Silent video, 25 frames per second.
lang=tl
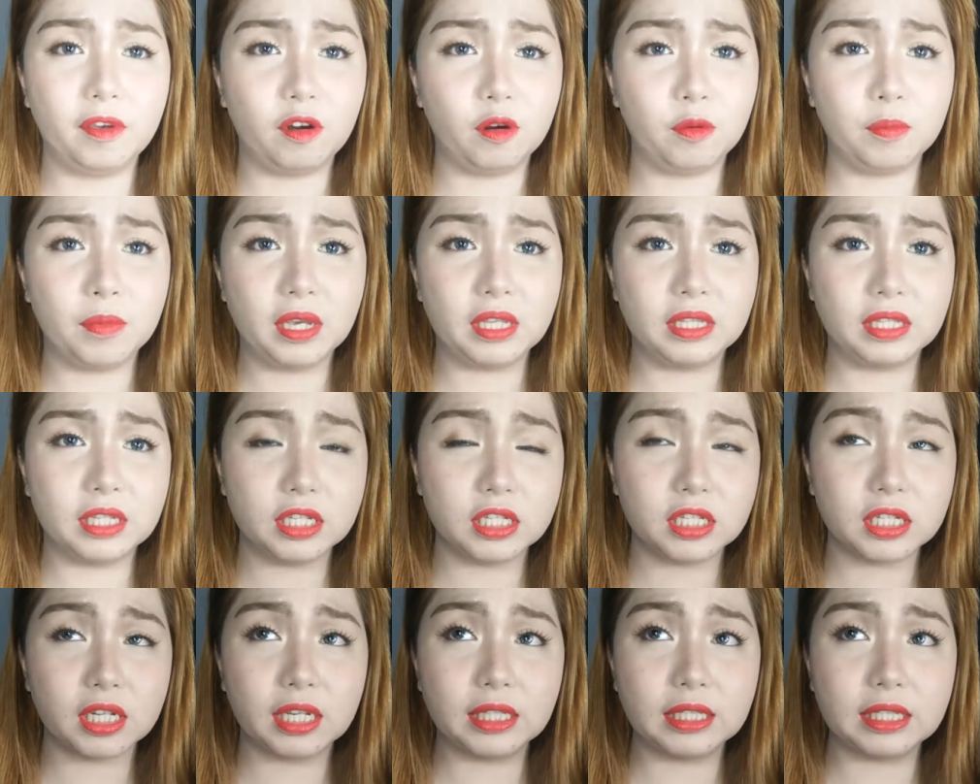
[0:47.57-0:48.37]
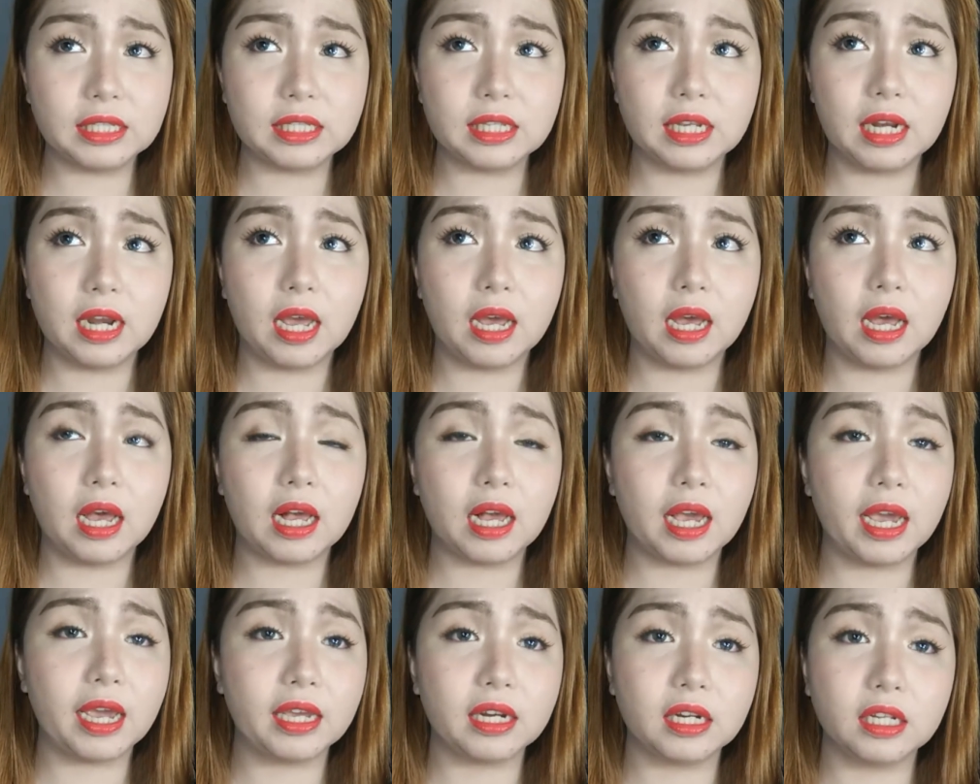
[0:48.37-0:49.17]
Pero made in China sila,
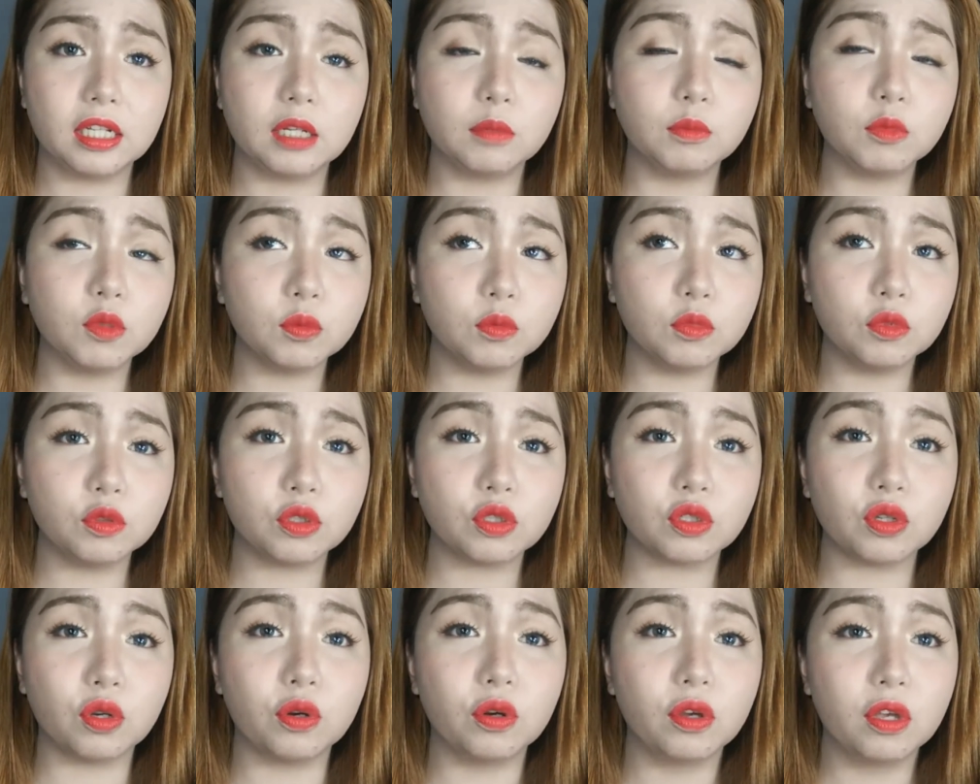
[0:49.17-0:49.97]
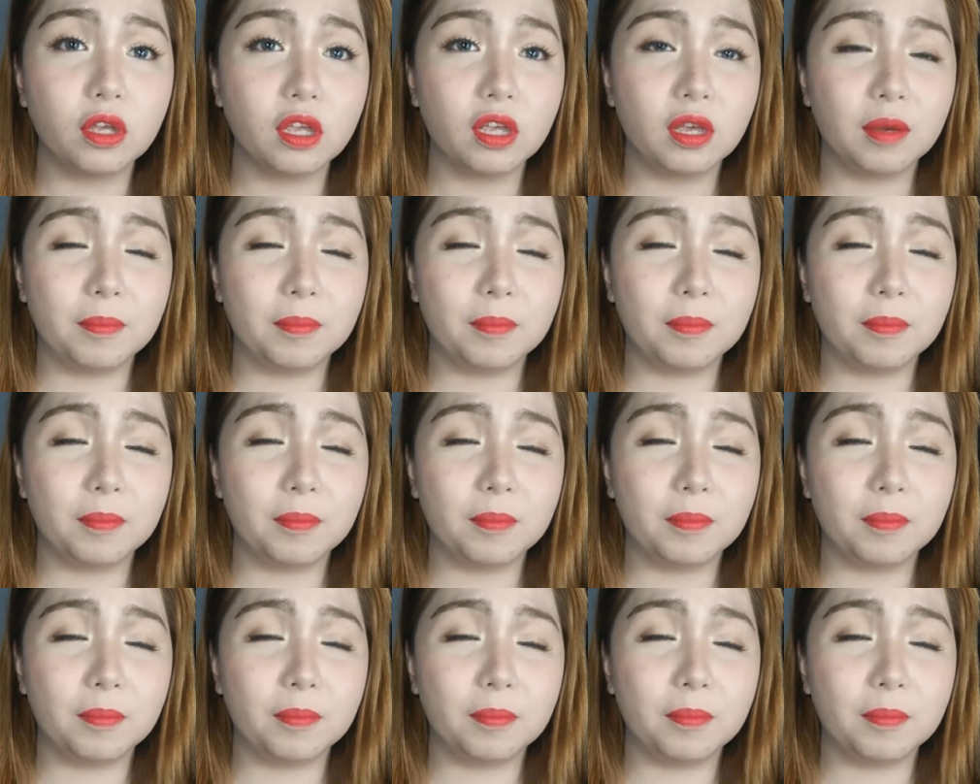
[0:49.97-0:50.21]
kagaya rin ng mumuso.